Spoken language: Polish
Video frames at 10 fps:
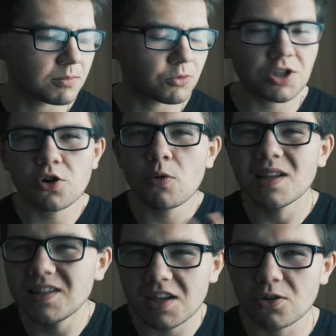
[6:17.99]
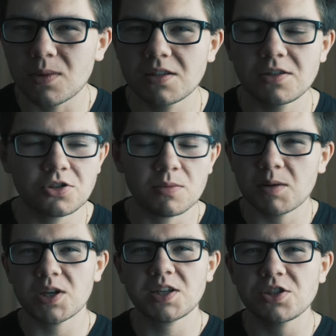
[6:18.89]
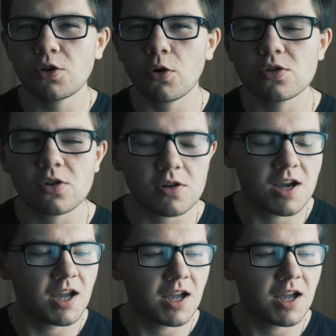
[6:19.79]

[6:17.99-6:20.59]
może komedię romantyczną, albo jakiś horror,